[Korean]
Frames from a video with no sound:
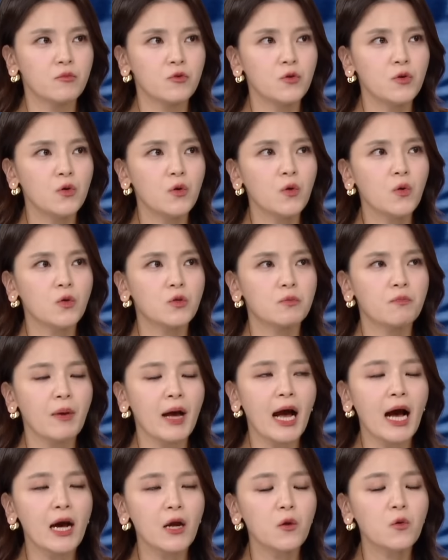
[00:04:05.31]
물론
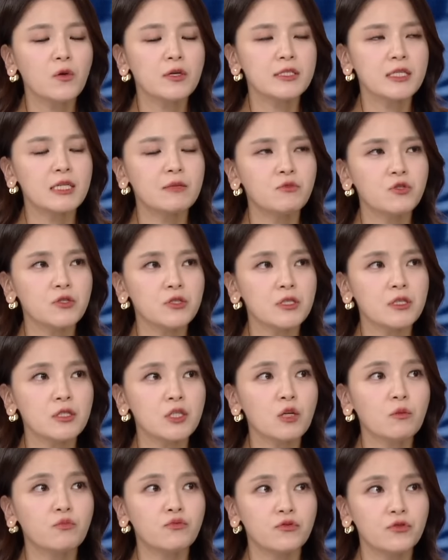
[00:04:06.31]
바로 이제 음주
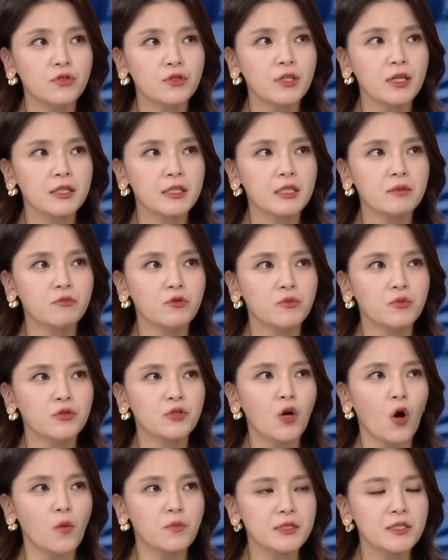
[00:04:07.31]
측정 불응 같은
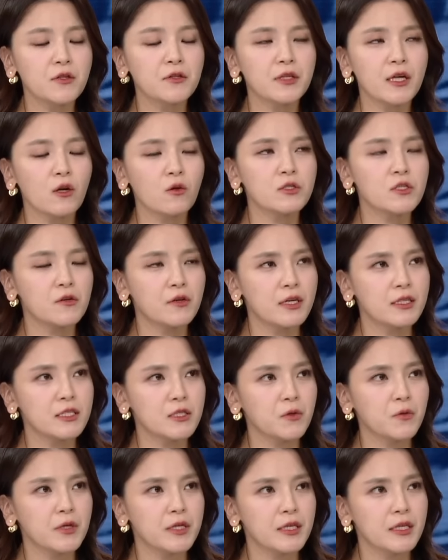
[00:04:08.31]
부분은 없었다고
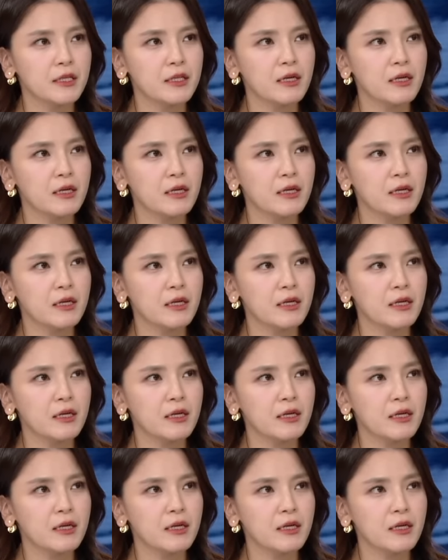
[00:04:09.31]
전해지고 있기